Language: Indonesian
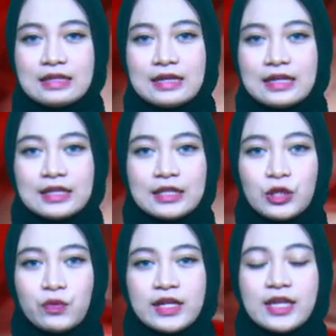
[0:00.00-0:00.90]
dengan
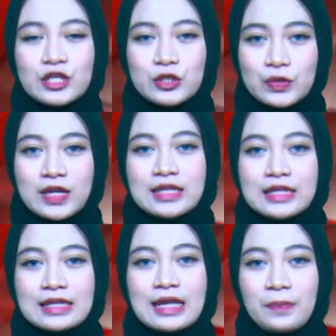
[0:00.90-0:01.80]
ketentuan yang sudah
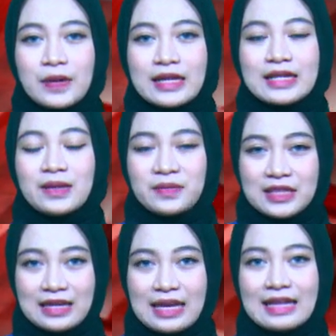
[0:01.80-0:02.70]
ditetapkan
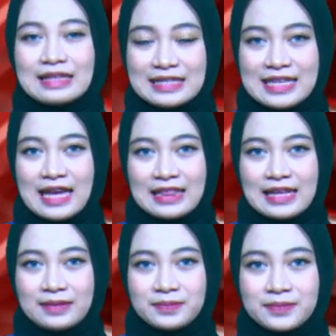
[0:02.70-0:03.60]
Kementerian Kesehatan.